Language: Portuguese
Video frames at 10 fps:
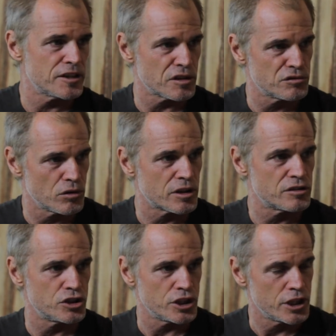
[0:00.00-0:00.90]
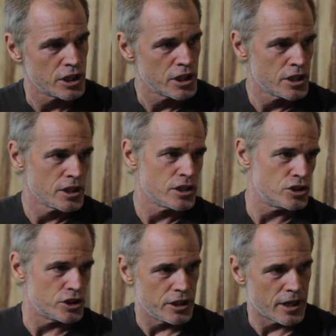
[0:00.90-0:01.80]
dessas zonas de,
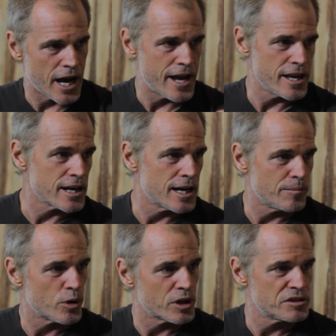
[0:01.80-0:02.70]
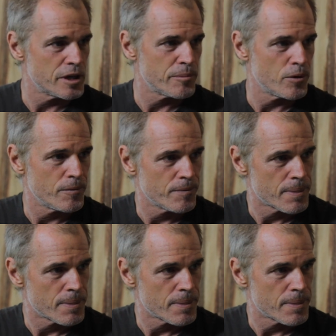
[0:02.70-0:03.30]
de high income, por exemplo?